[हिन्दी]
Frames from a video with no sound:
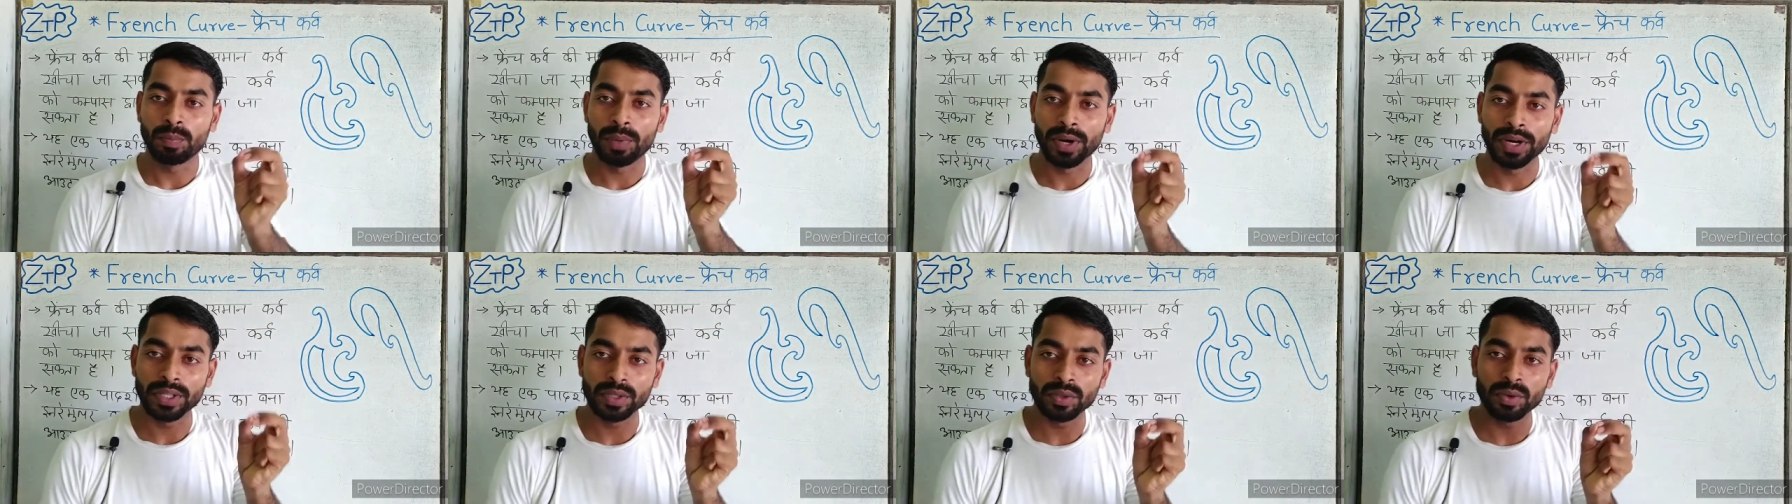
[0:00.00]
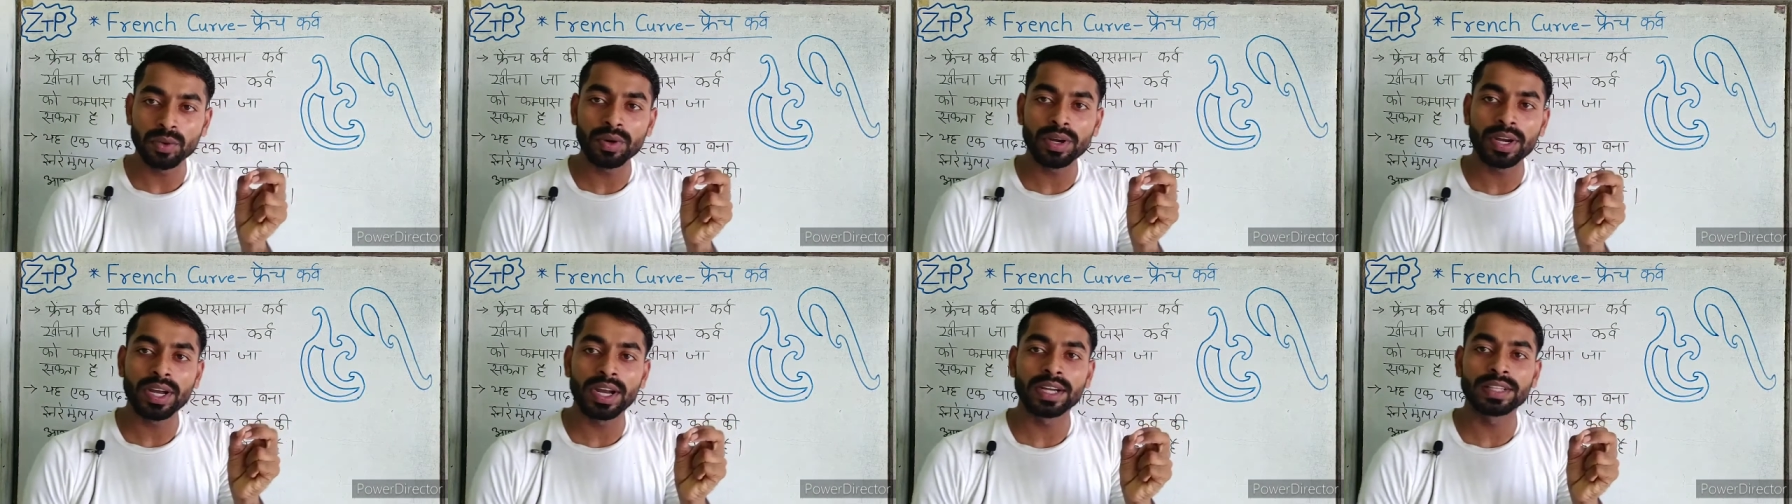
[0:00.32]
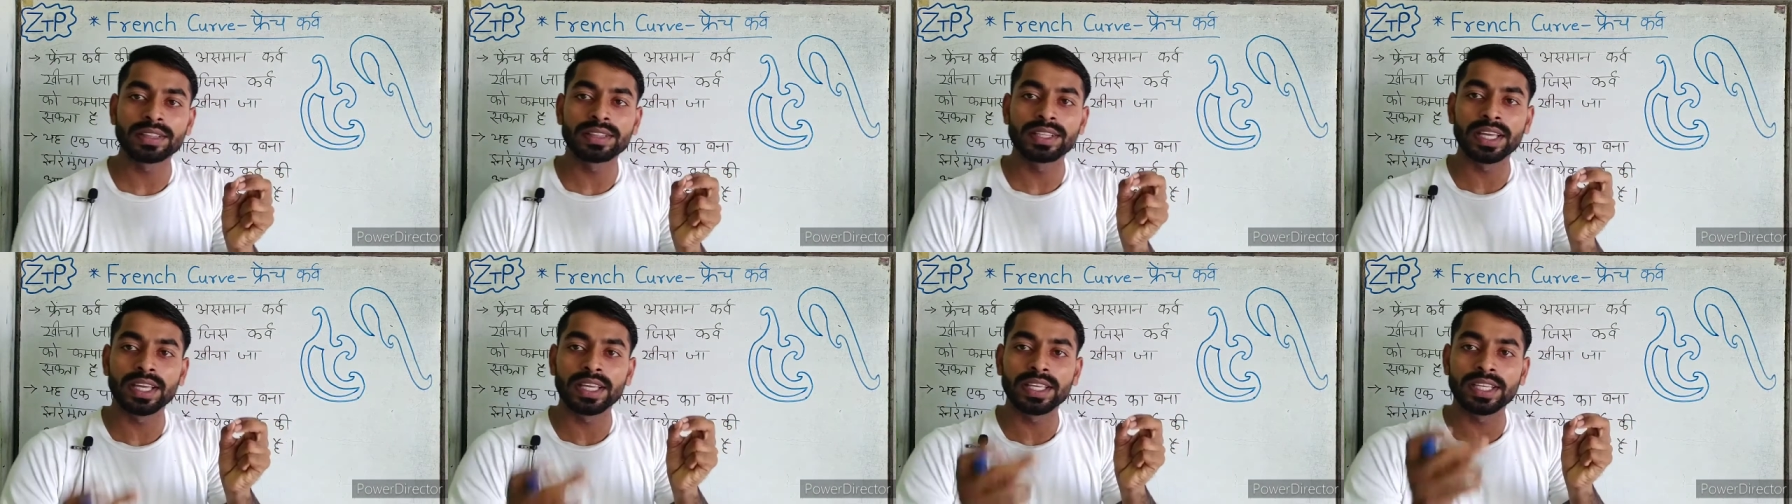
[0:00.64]
प्रयोग
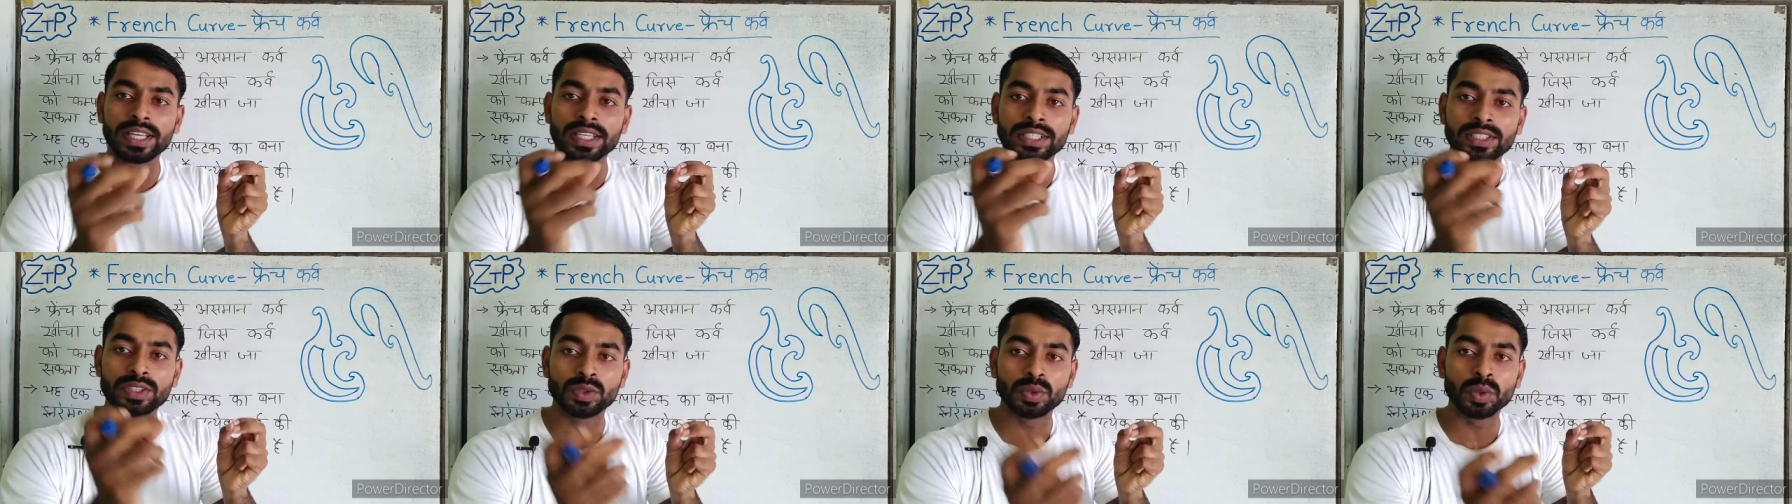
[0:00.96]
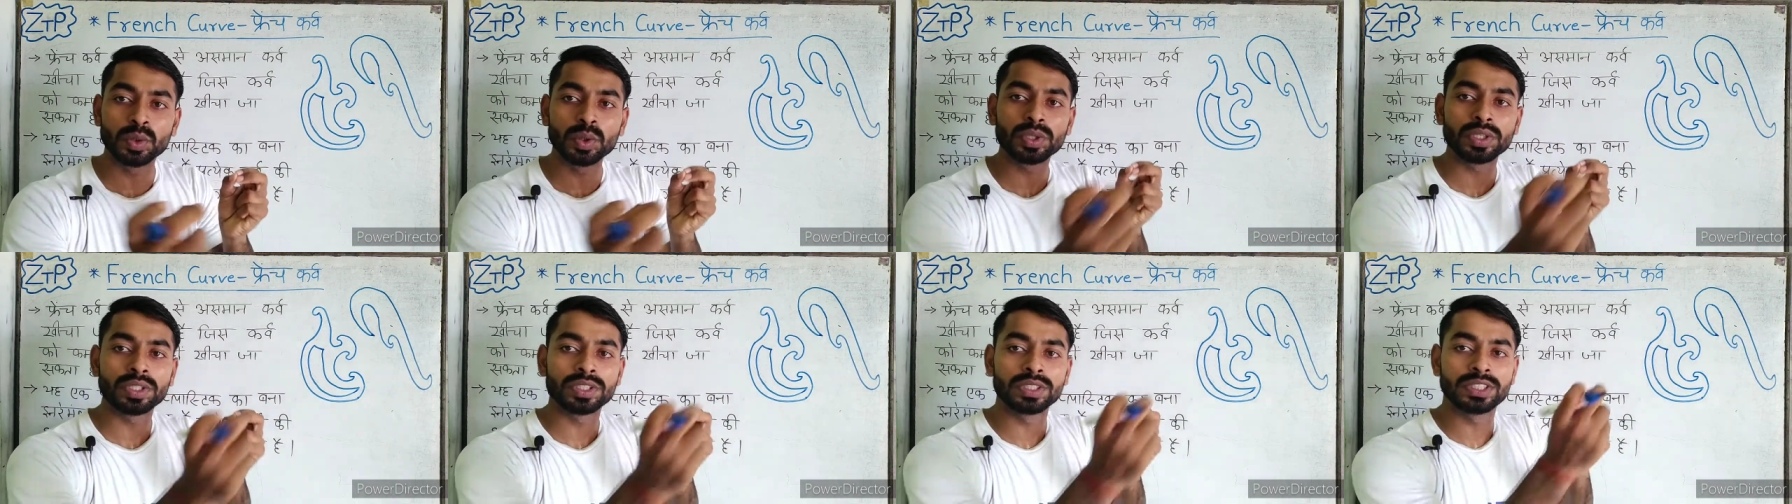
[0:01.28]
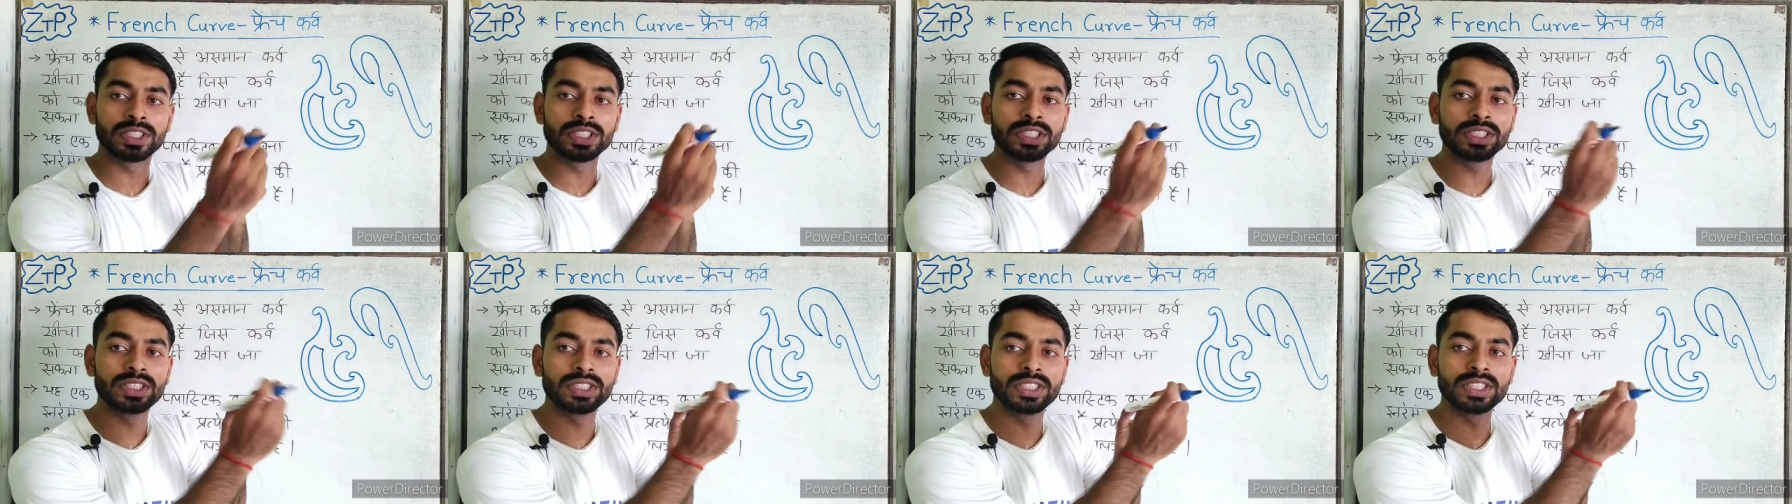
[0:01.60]
करते हैं या जो
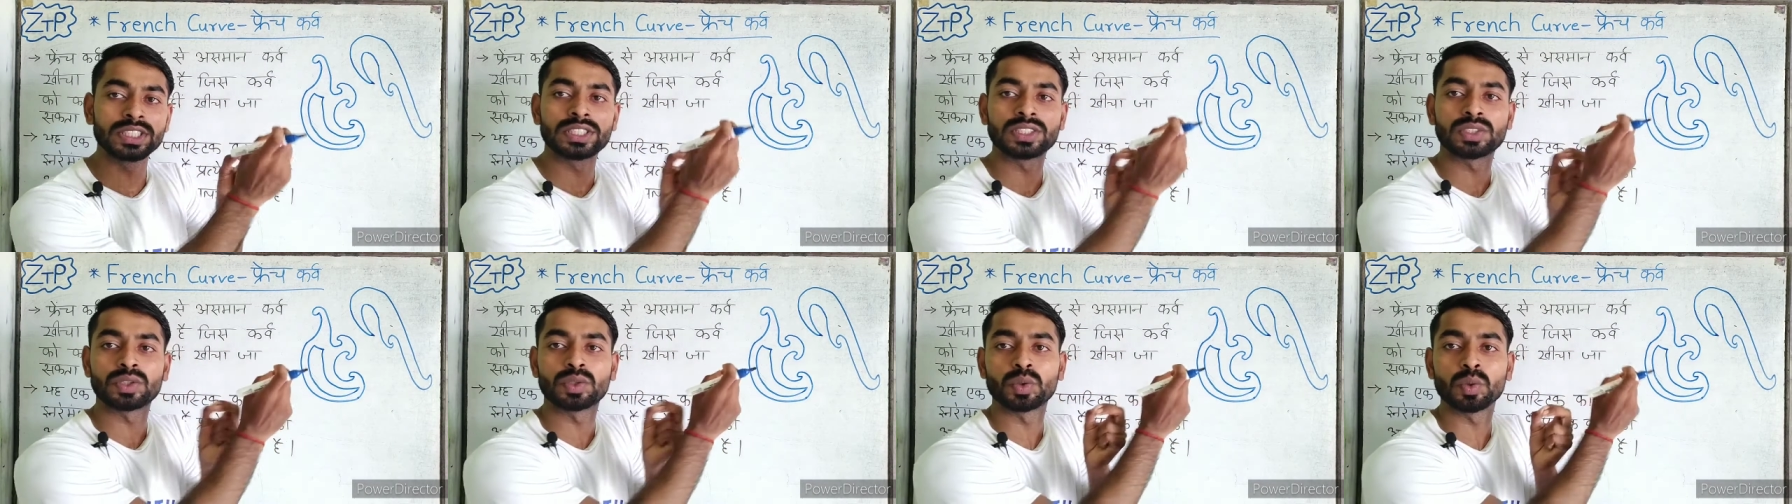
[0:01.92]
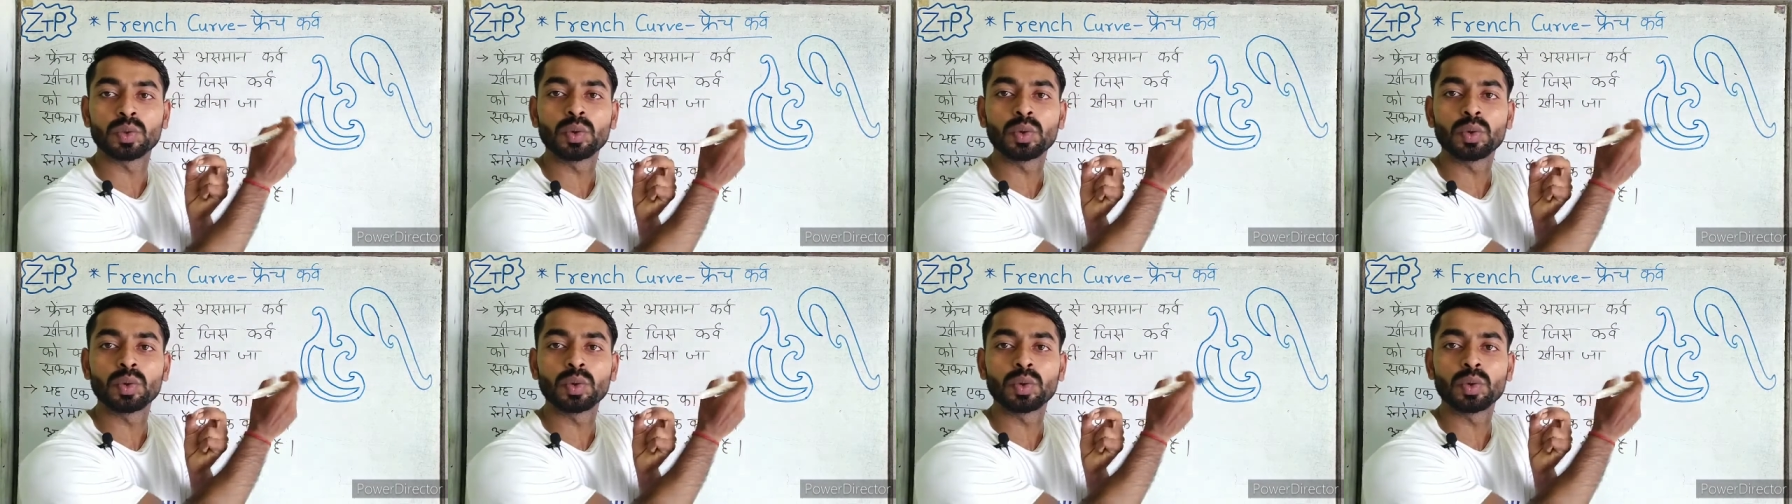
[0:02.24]
जिस जिस